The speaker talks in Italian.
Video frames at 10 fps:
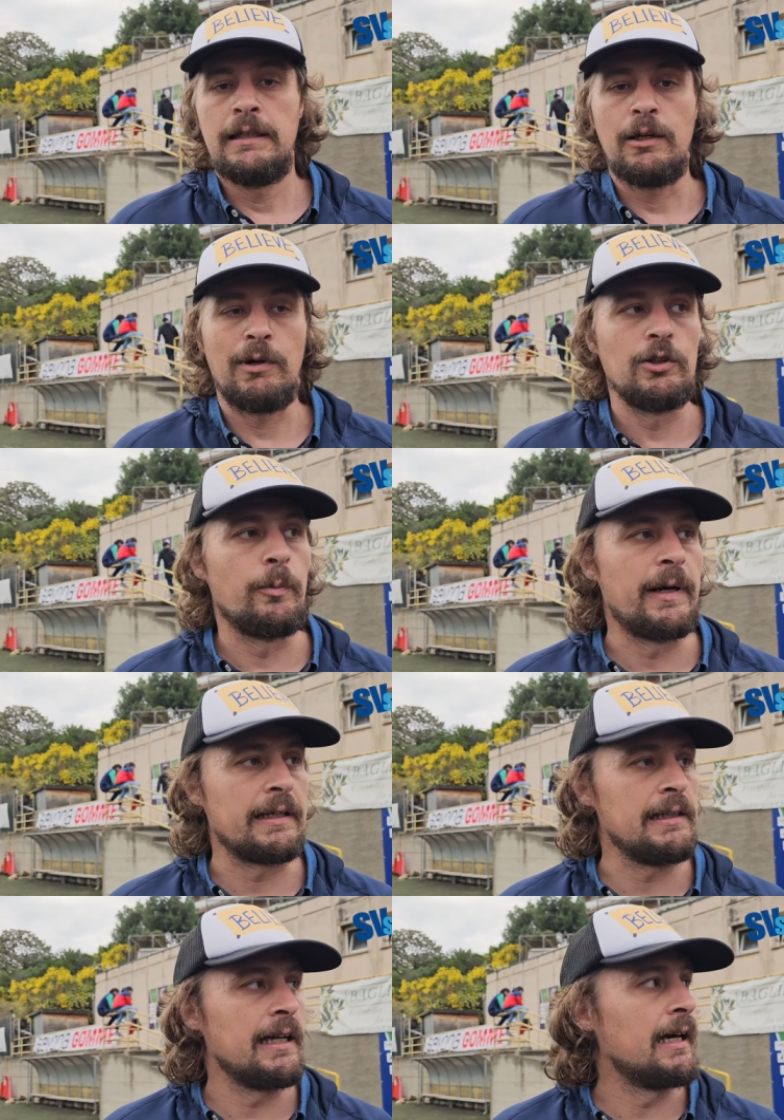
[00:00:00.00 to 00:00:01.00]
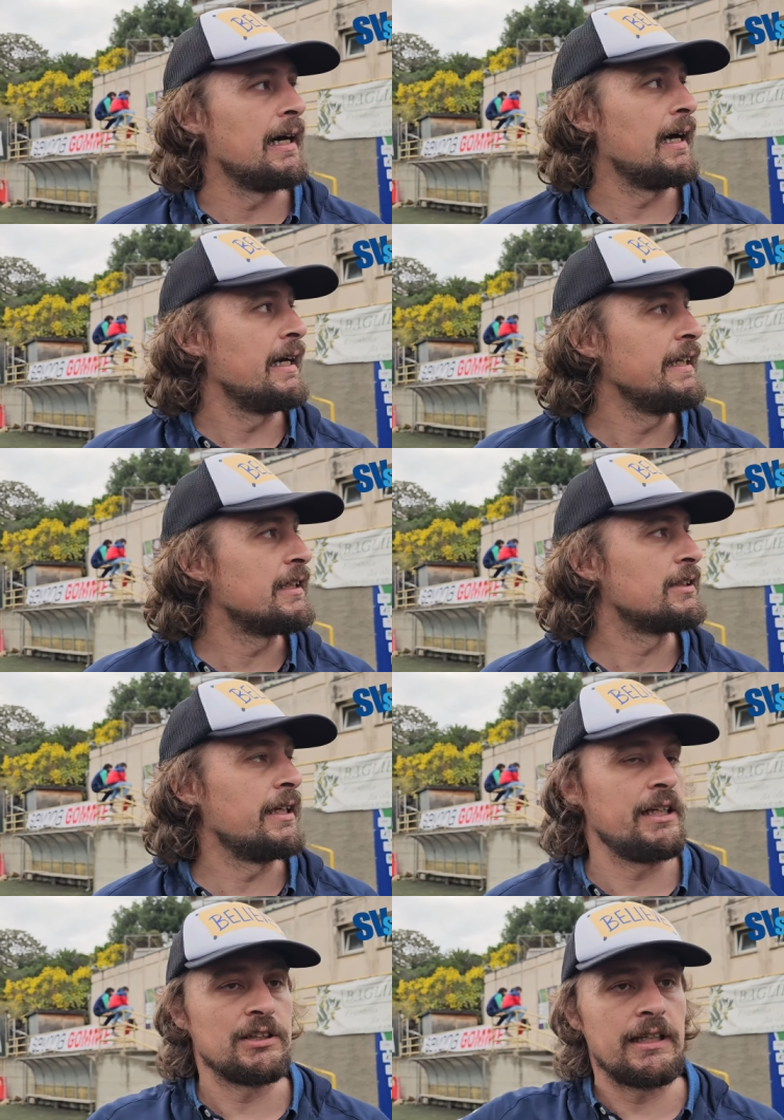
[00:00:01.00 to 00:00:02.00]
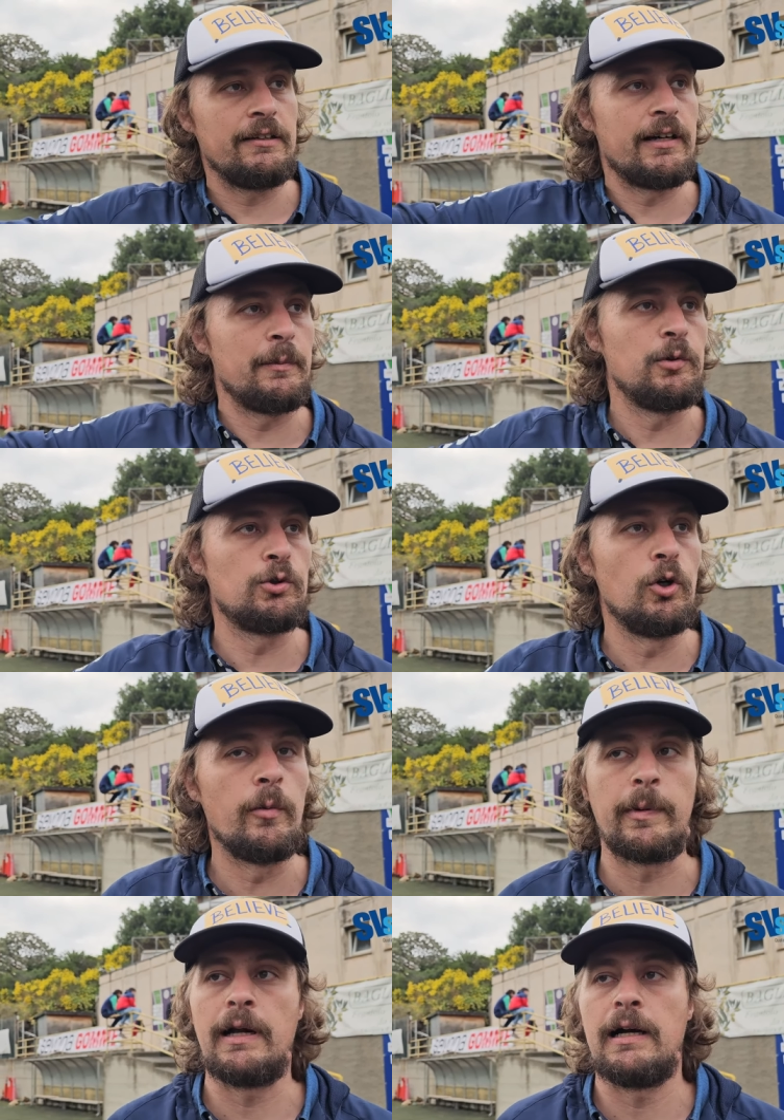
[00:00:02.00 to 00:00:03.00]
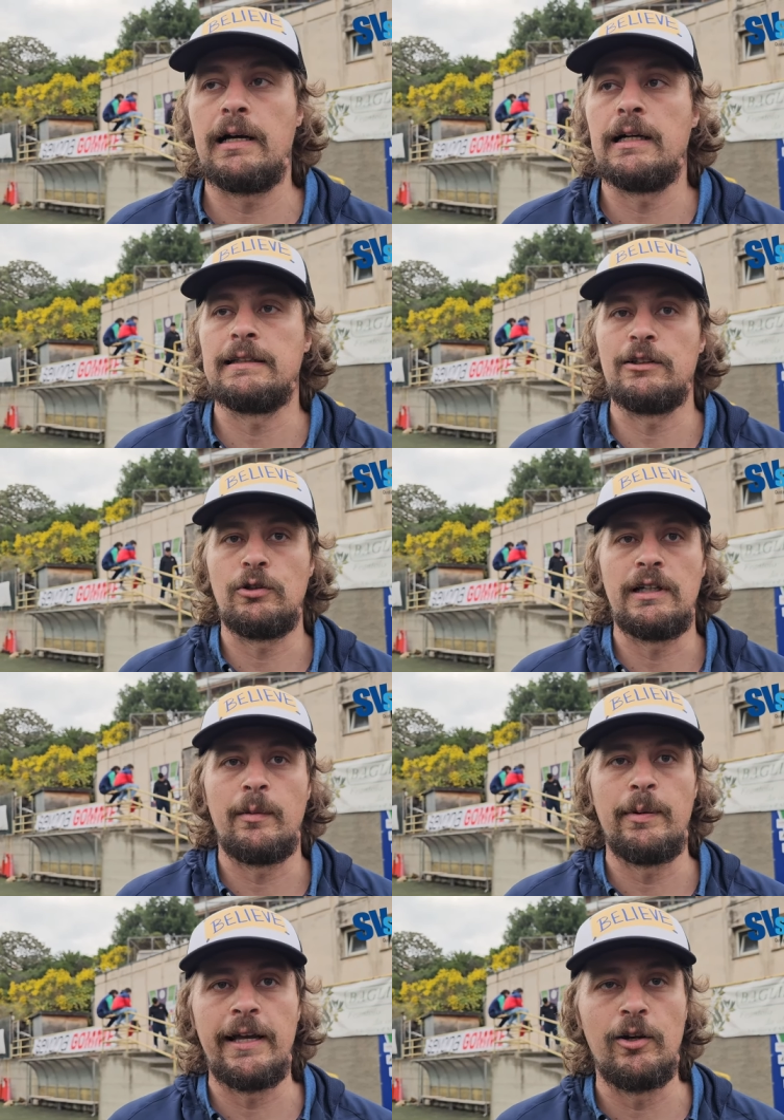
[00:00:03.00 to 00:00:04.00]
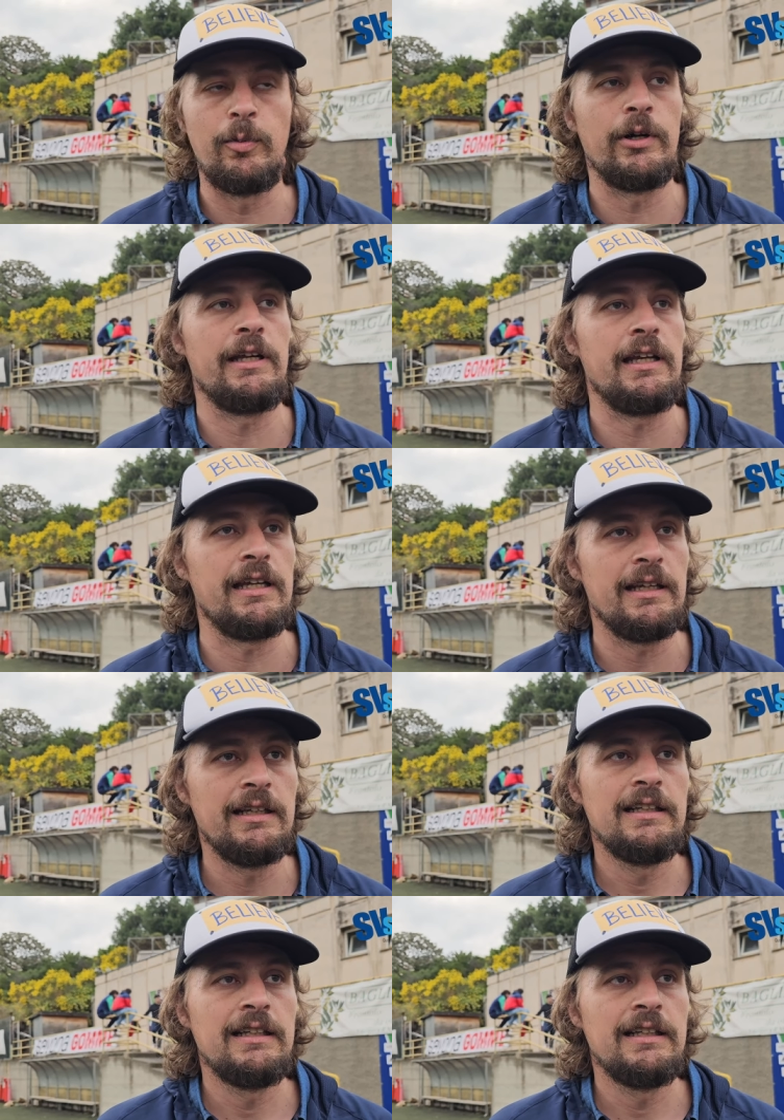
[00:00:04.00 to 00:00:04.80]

Quando parti da X e riesci ad arrivare più sopra, tanto di cappello. Poi